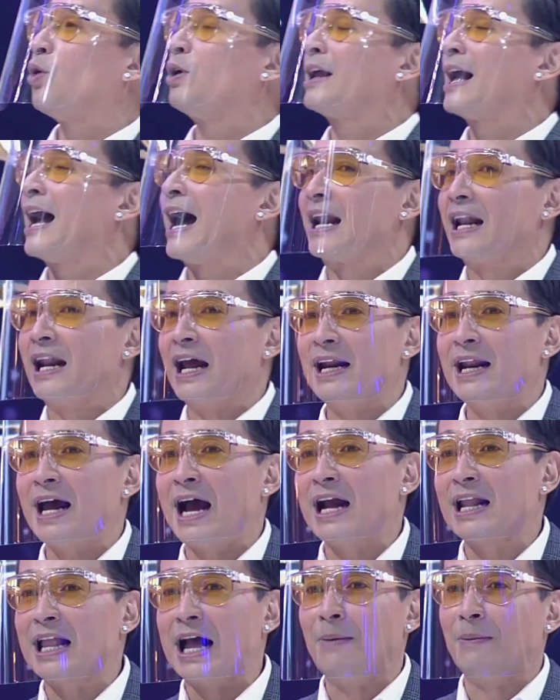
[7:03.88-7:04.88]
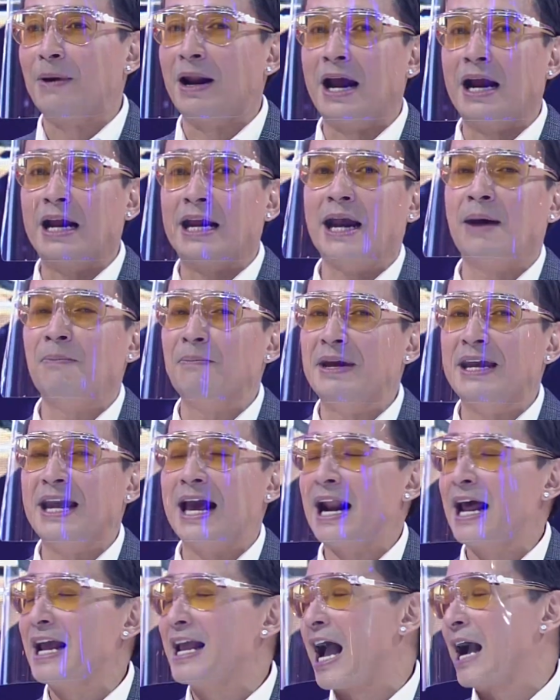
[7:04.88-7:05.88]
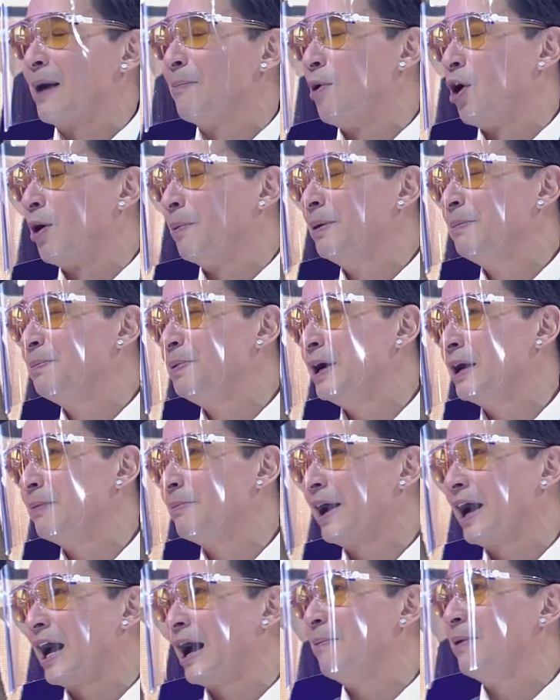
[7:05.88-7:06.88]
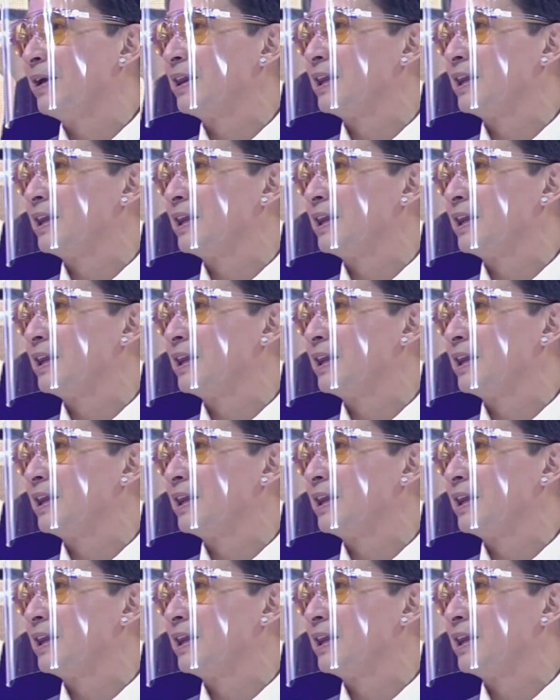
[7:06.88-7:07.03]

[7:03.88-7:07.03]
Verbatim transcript: คนขาดรายได้ทำอะไรอย่างเงี้ยมีอะไรอยากบอกเพื่อนๆไหมครับใบ